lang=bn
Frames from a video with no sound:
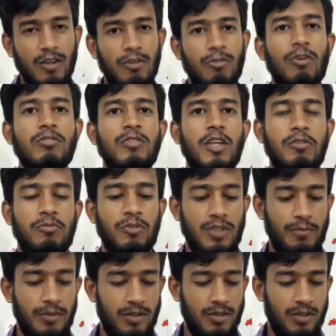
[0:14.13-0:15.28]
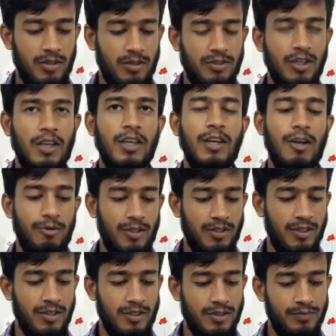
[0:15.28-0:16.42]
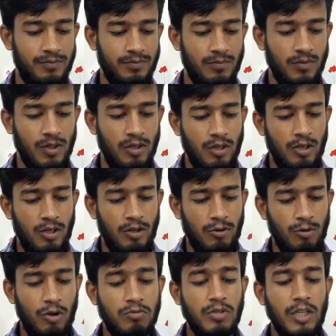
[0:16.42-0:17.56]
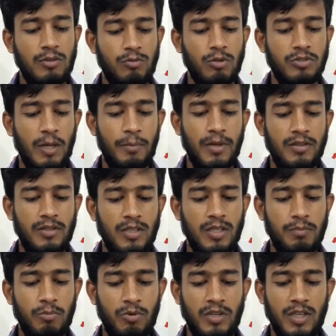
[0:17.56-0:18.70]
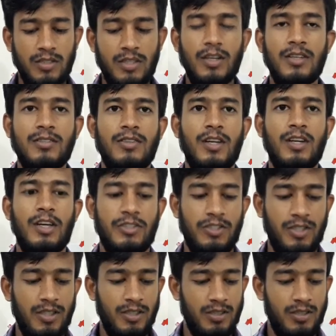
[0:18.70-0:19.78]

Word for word: রক্তাক্ত চাপাতি শাকিল হাওলাদার রক্তাক্ত চাপাতি পড়ে আছে রাস্তার ঘাসে